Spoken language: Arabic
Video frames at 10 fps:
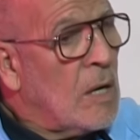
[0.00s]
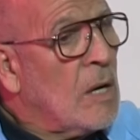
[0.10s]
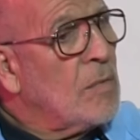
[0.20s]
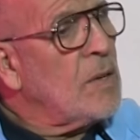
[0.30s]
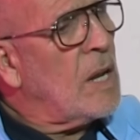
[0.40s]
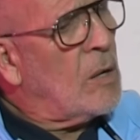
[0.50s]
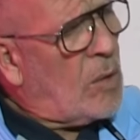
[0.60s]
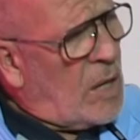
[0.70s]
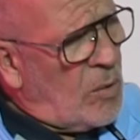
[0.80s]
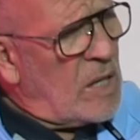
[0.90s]
فعلا
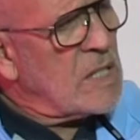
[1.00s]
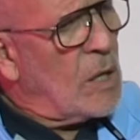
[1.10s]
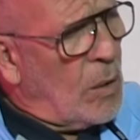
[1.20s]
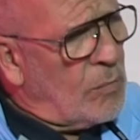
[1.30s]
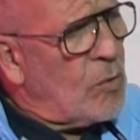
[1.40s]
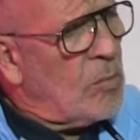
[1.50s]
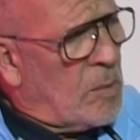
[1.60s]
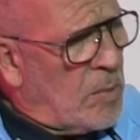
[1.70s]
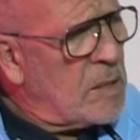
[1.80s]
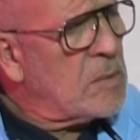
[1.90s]
وقع واحد التوافق من بعد